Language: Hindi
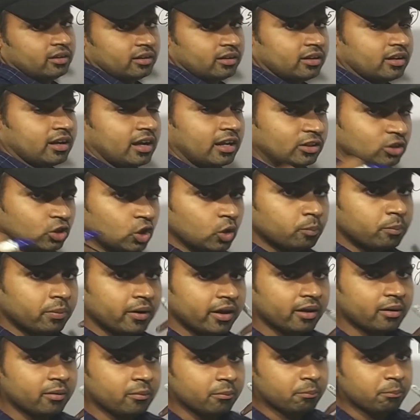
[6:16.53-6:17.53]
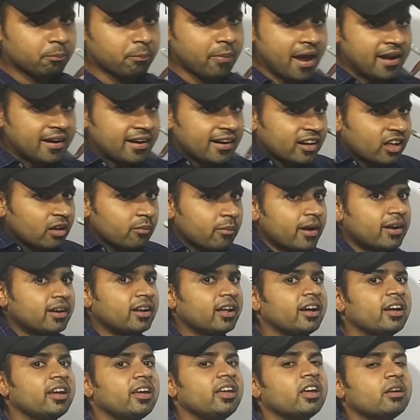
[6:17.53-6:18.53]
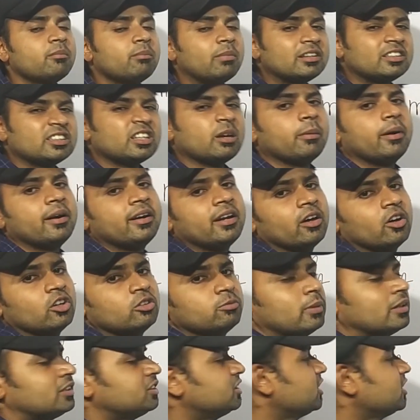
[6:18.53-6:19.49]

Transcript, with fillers: कंधों पे पैर डल के बैठा है एक बच्चा बैठा है उस बच्चे